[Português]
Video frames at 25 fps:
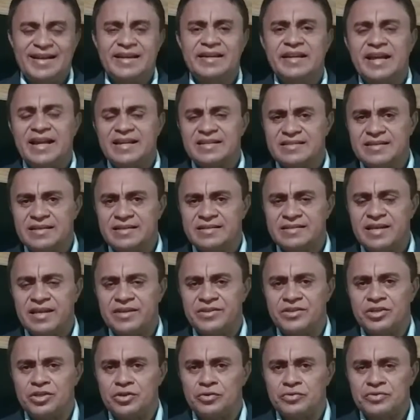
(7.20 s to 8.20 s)
Graças a
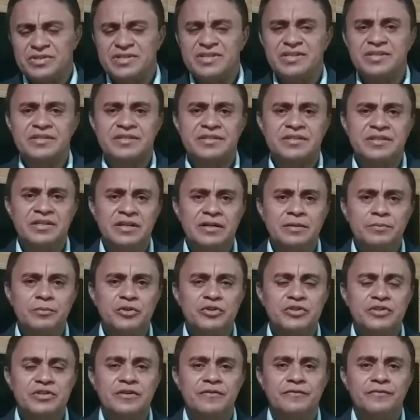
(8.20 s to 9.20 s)
Deus.
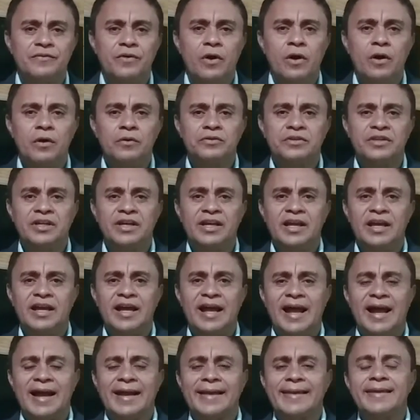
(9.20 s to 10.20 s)
Estamos de volta
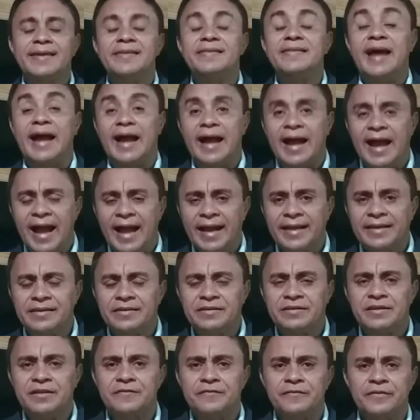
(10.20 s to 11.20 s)
aqui na RAC
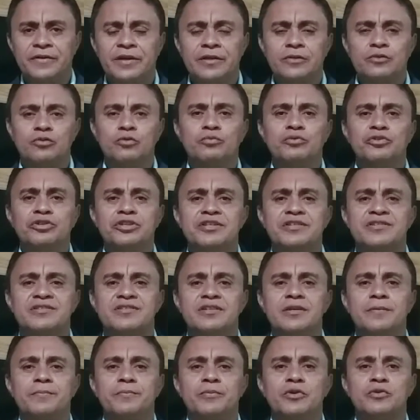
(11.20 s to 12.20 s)
TV do
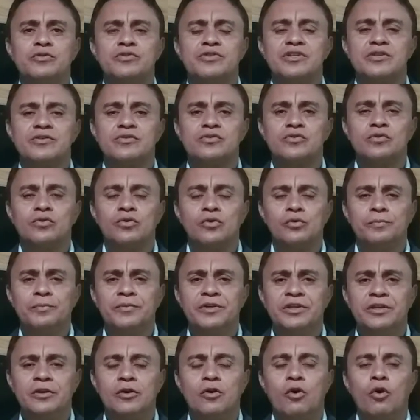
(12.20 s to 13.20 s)
município de
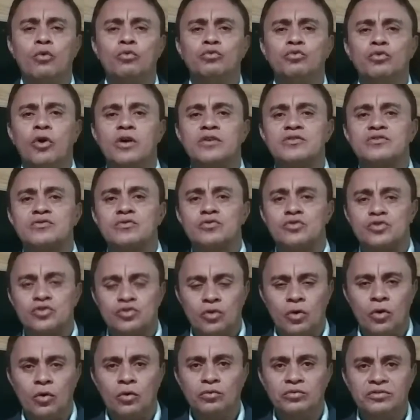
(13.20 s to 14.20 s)
Surubim com o nosso
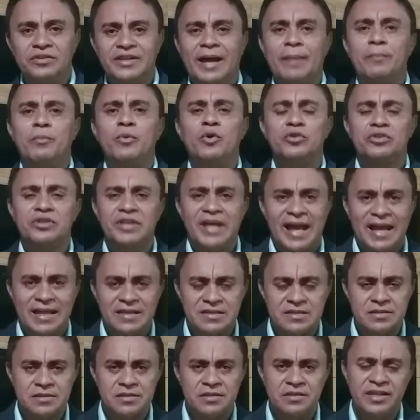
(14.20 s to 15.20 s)
show da
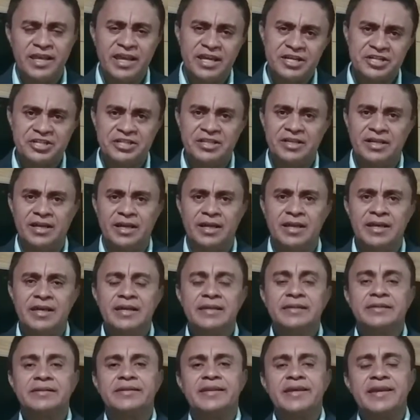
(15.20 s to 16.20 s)
bondade. E nesta
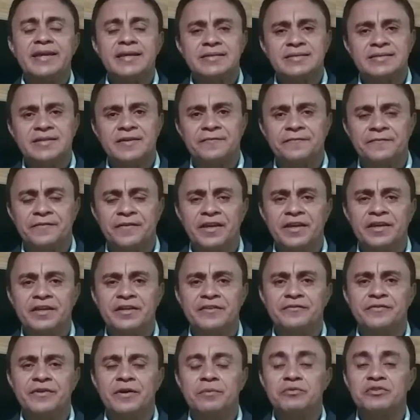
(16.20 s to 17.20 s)

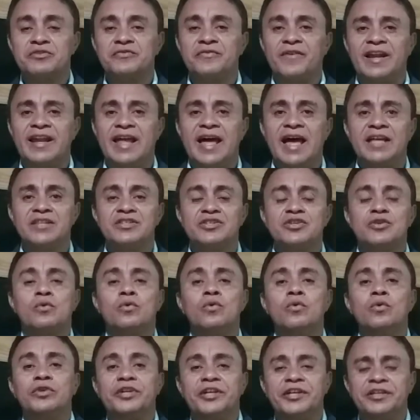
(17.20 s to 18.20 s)
terça-feira vamos falar de
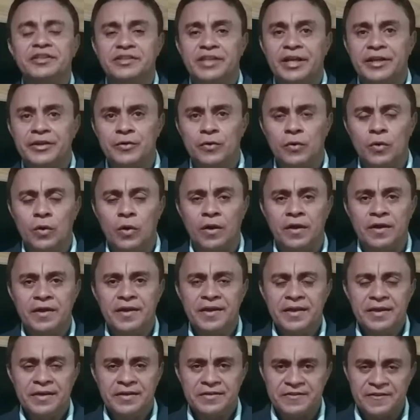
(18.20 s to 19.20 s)
cura interior,
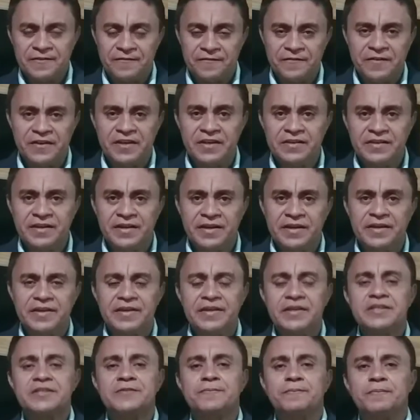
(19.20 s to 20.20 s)
de vida
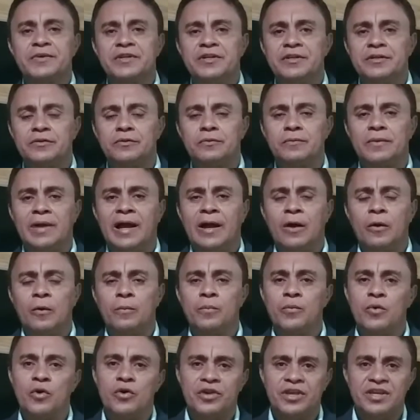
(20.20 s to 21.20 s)
espiritual,
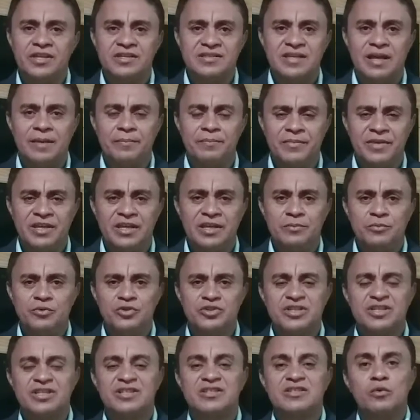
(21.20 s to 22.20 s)
porque
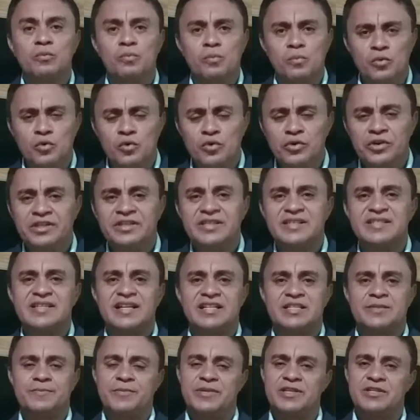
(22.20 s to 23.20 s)
sabemos que são muitas
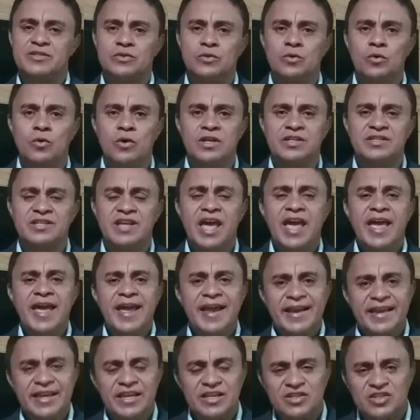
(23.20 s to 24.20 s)
as pessoas
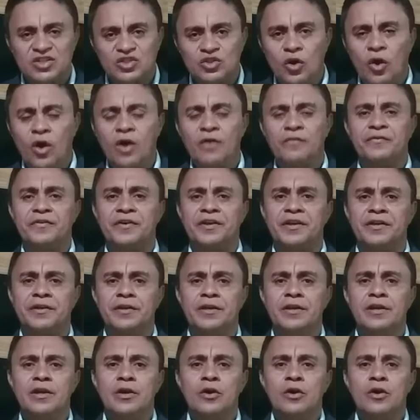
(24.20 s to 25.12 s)
que sofrem